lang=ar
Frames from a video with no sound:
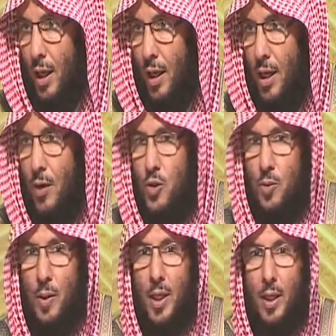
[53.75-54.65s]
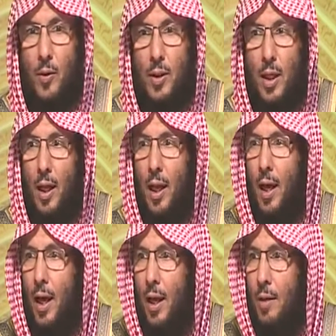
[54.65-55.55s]
الله سبحانه وتعالى
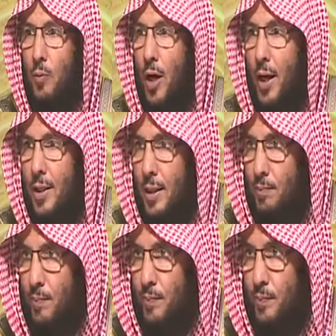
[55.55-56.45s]
أعلم وأحكم